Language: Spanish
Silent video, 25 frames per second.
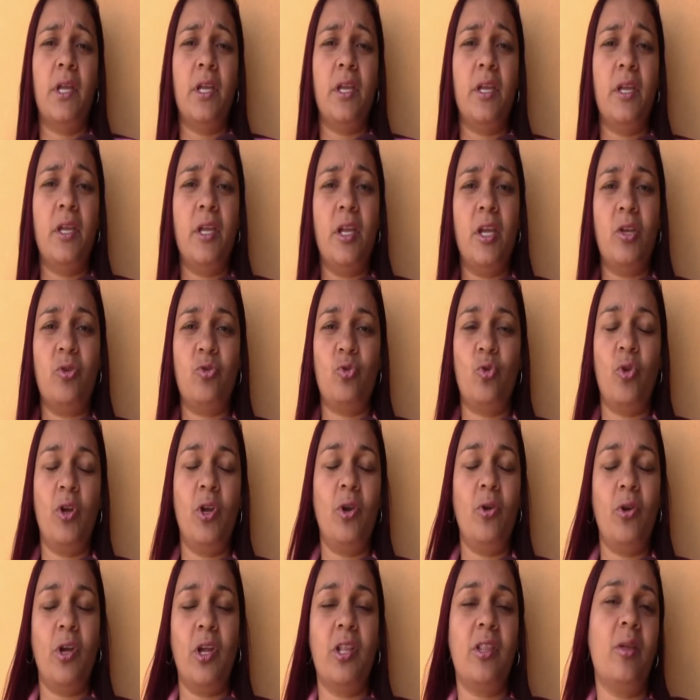Y eso
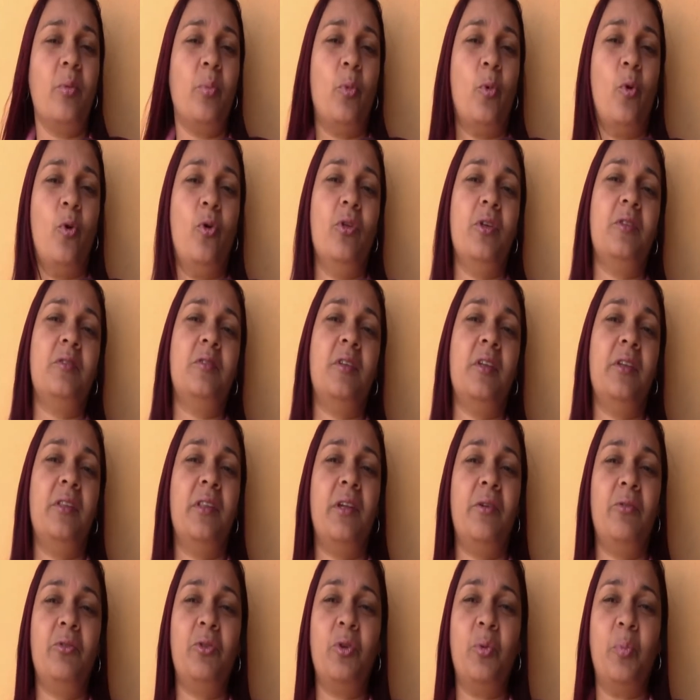es lo que te puedo decir
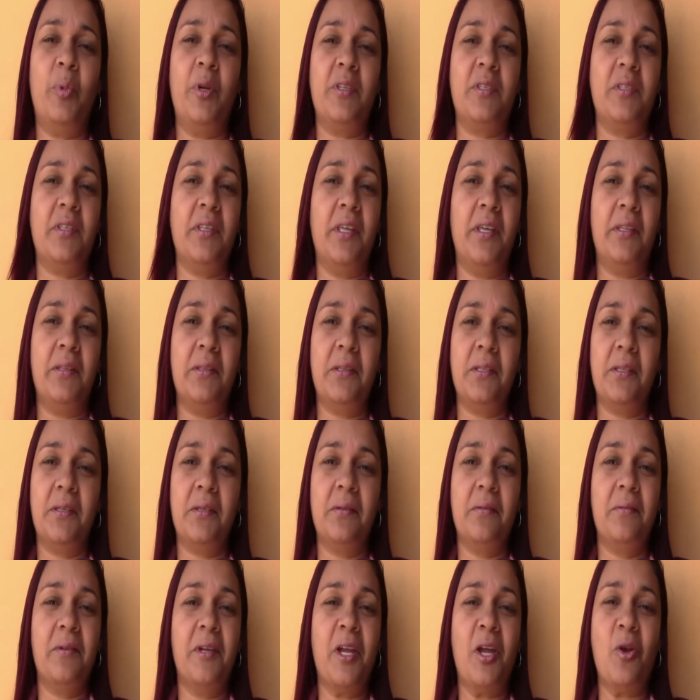de nuestro presidente,
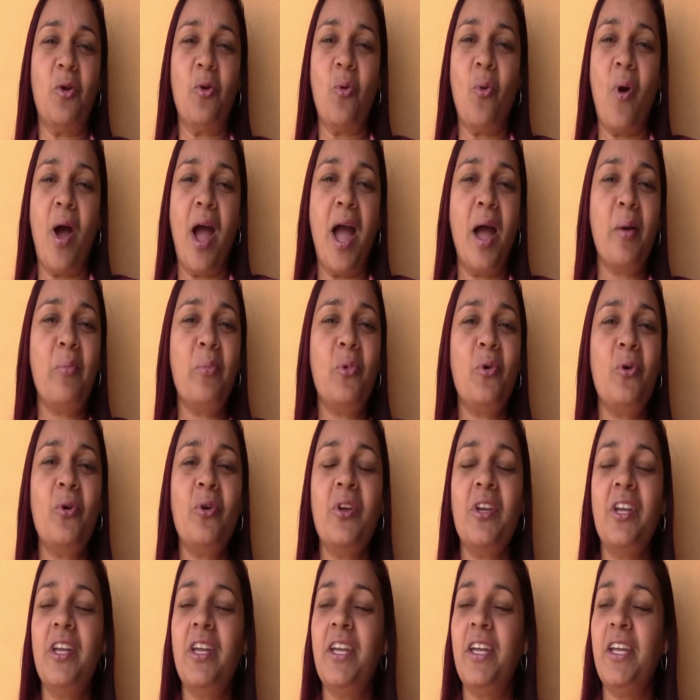que lo
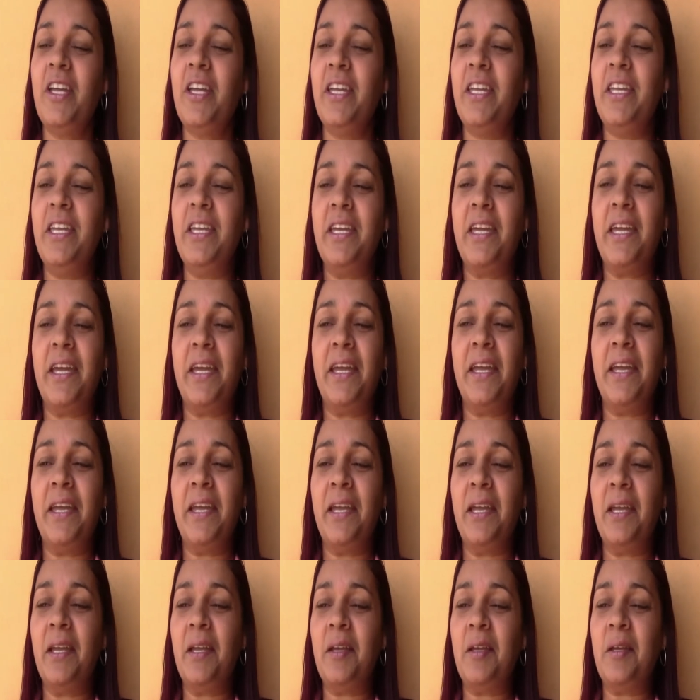amo y
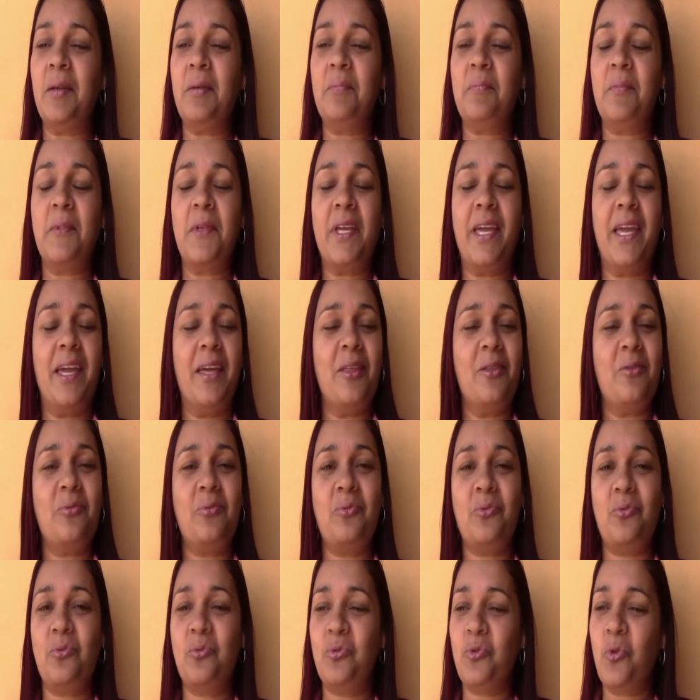que, que
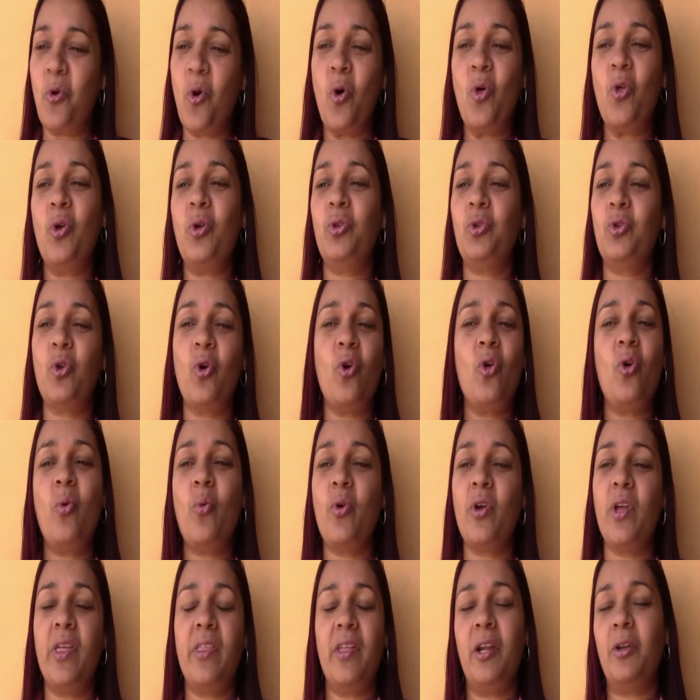todo, todo,
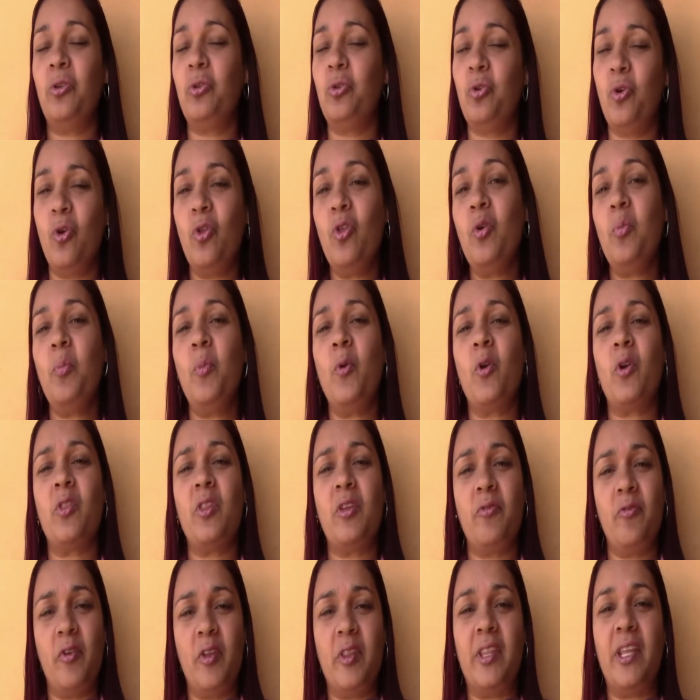voy a dar todo por
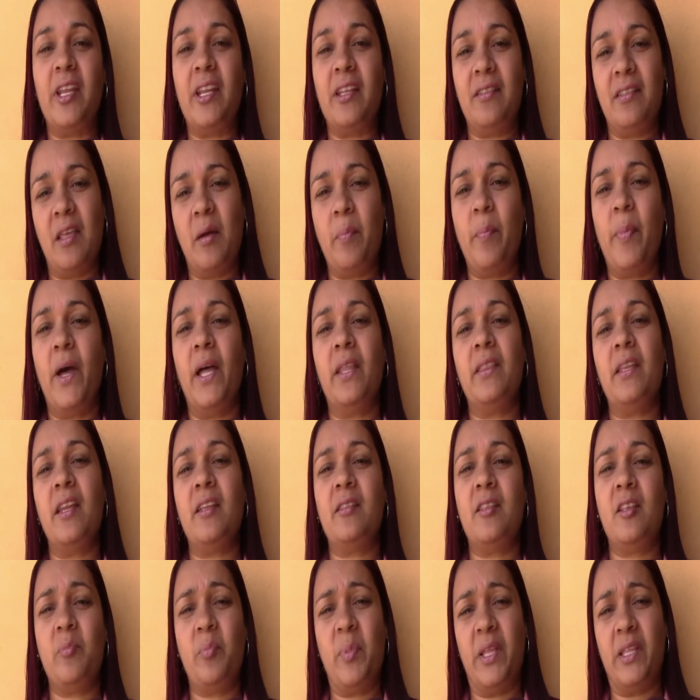defender esta patria,
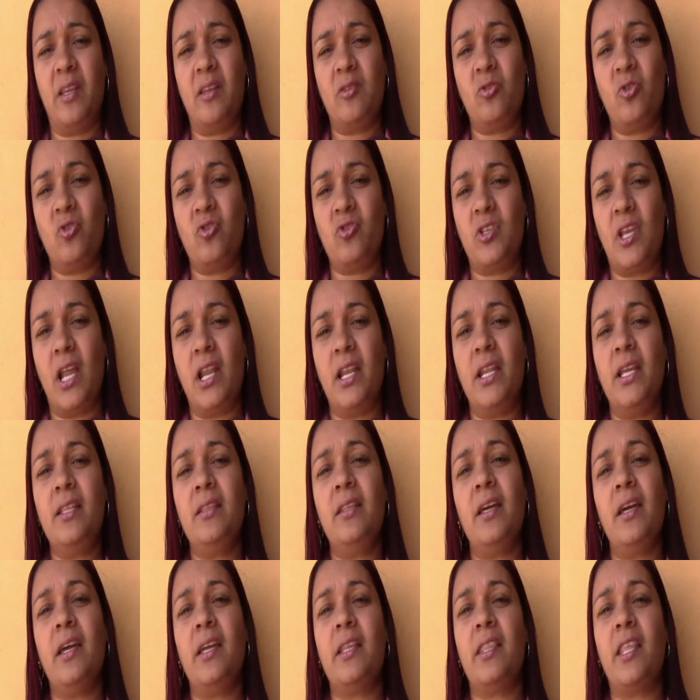esta patria
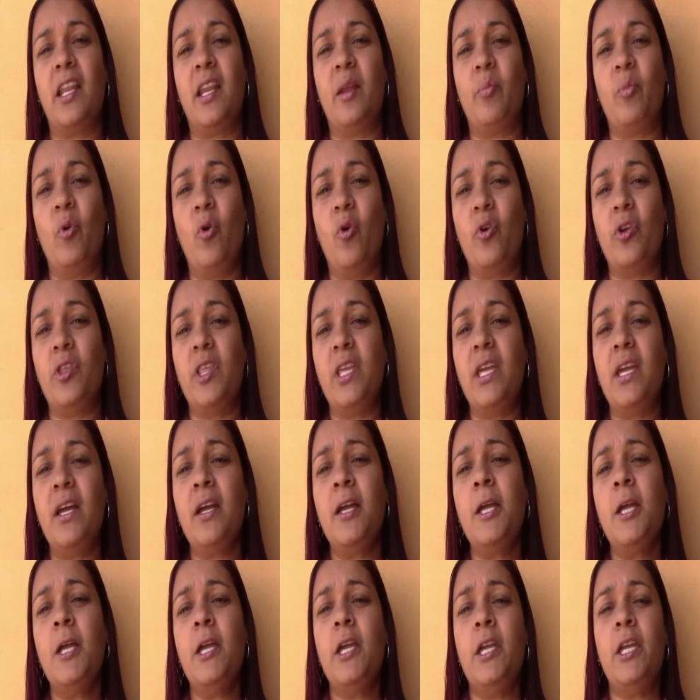socialista que tenemos hoy
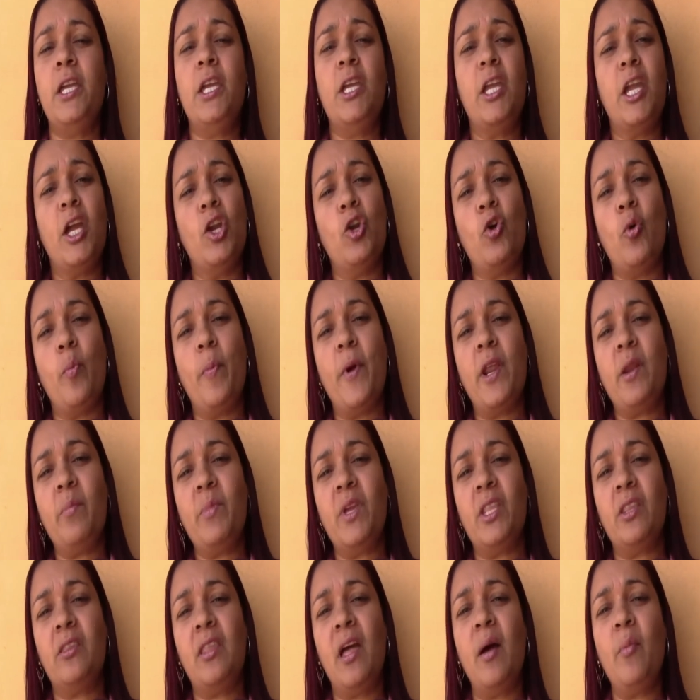día y que no
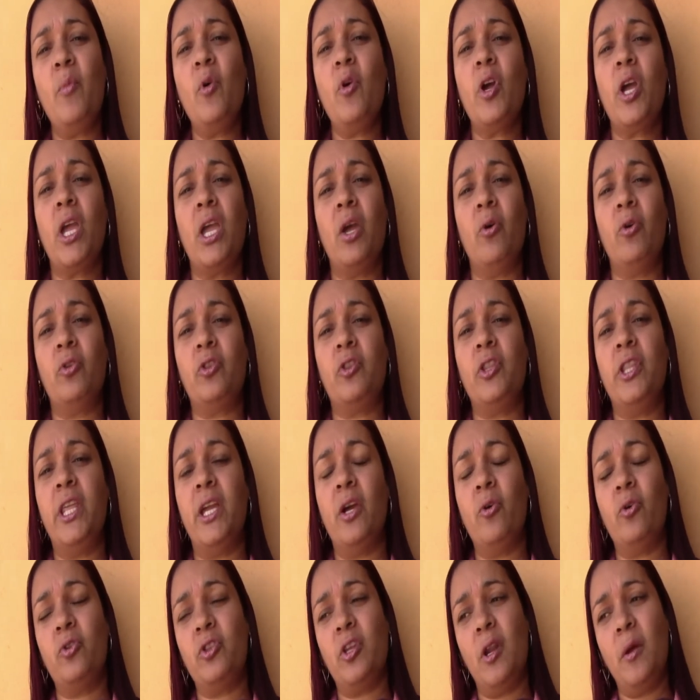permitamos que
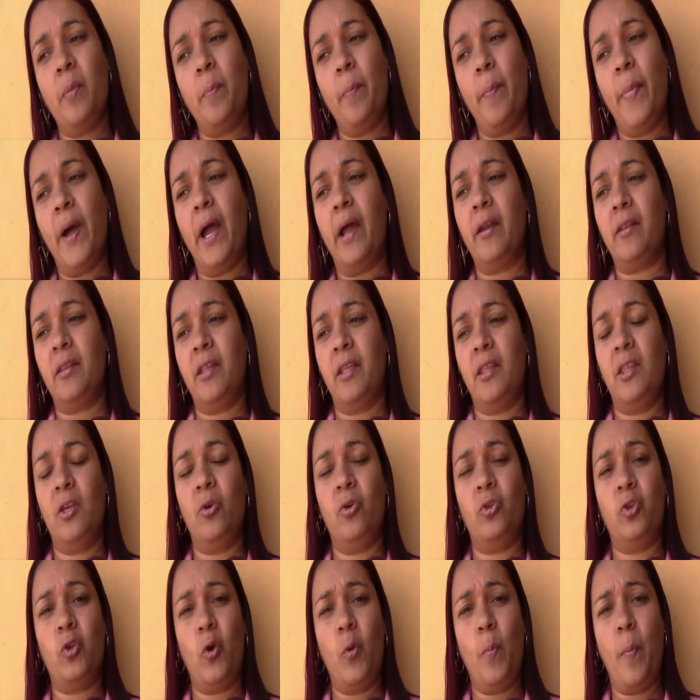de otras partes, de
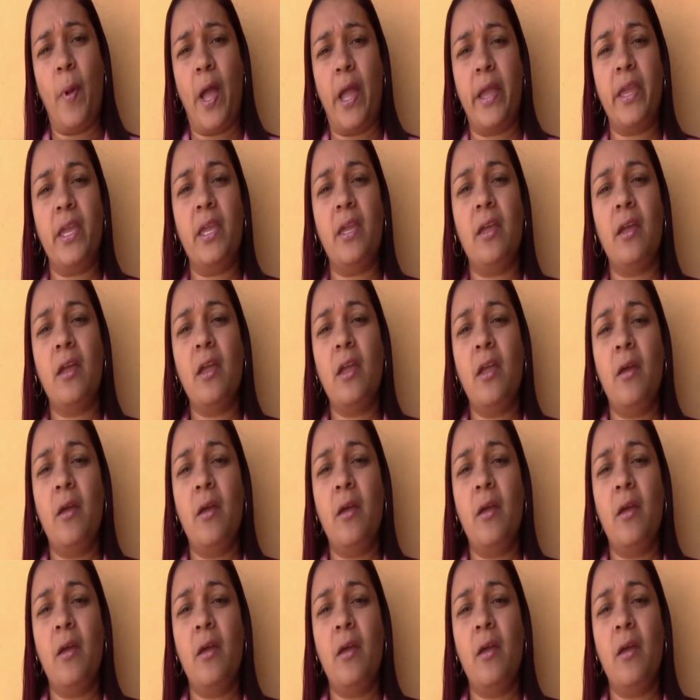otro país,